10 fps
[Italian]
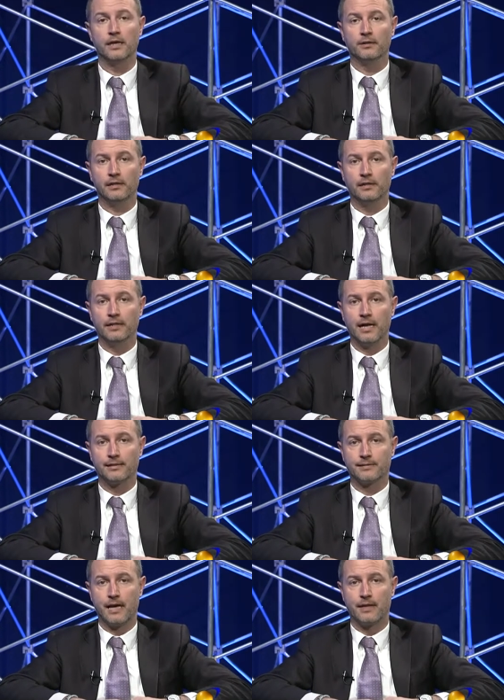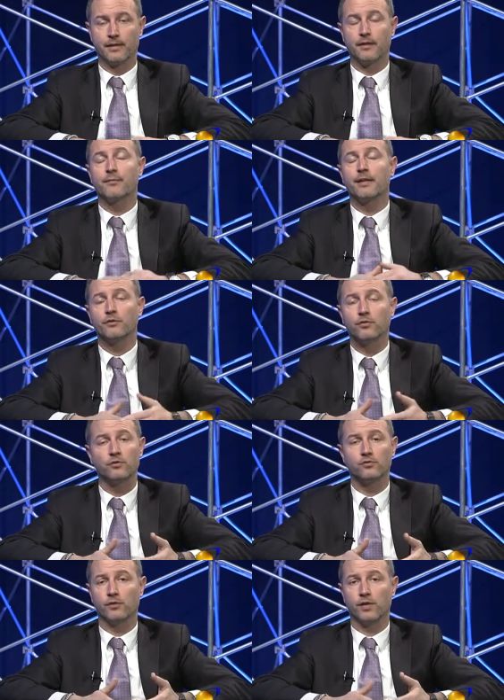dell'idea standard, mi rendo
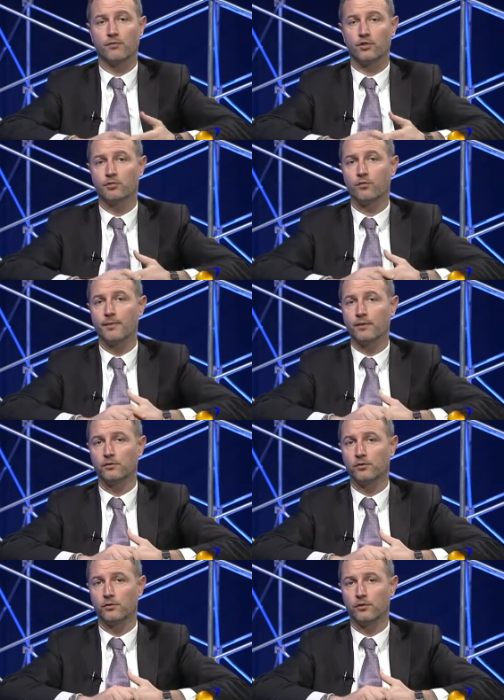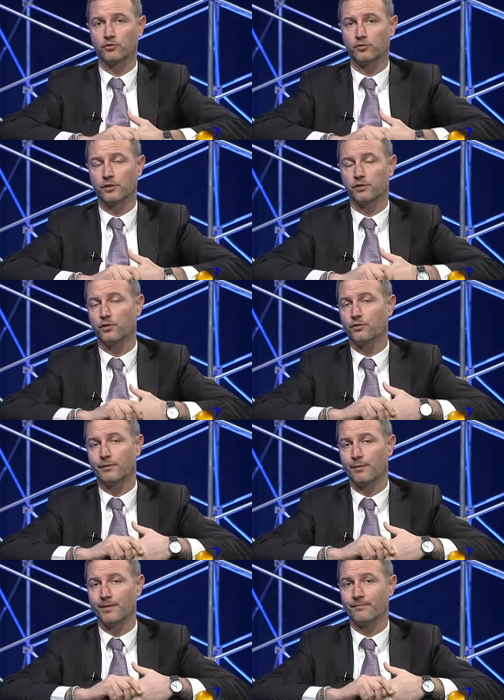conto che in questo momento il nostro territorio
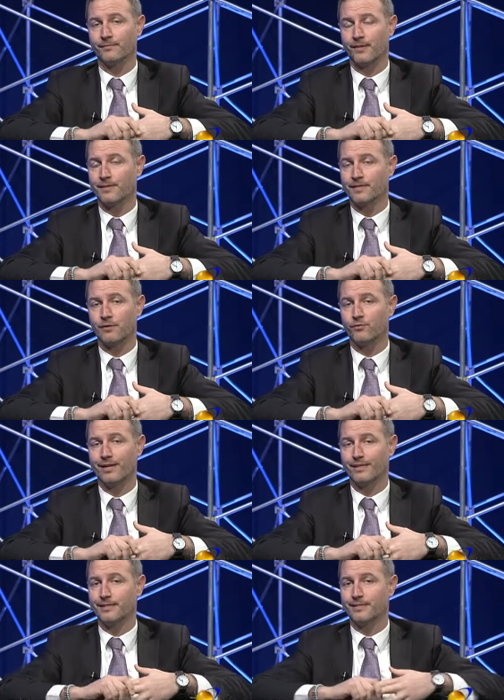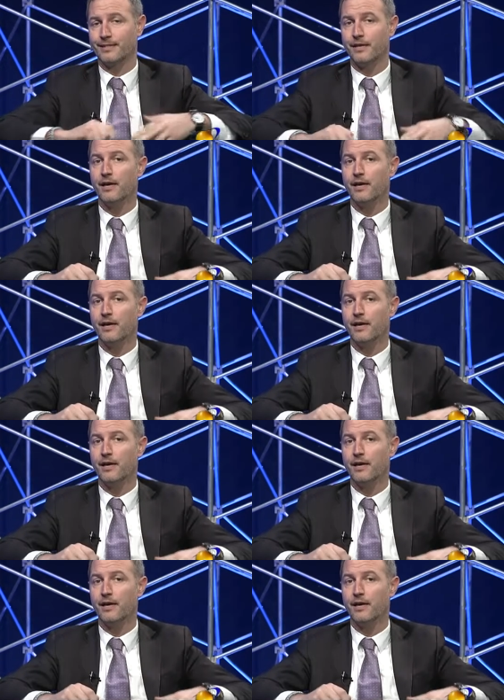sta attraversando una crisi